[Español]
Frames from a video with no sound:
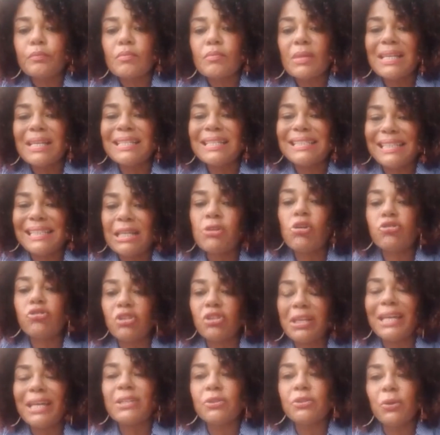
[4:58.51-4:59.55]
sí yo
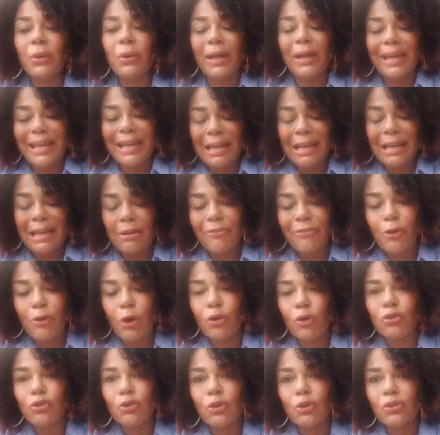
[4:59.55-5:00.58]
siento que en el
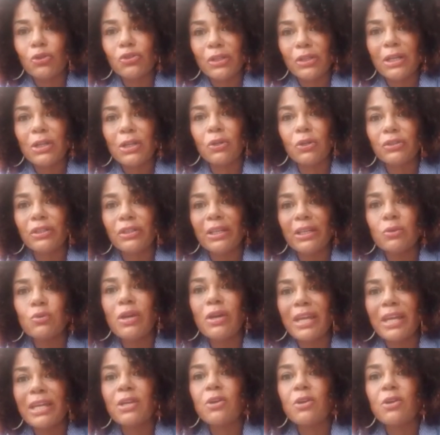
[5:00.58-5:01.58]
fondo Sergio tiene un ki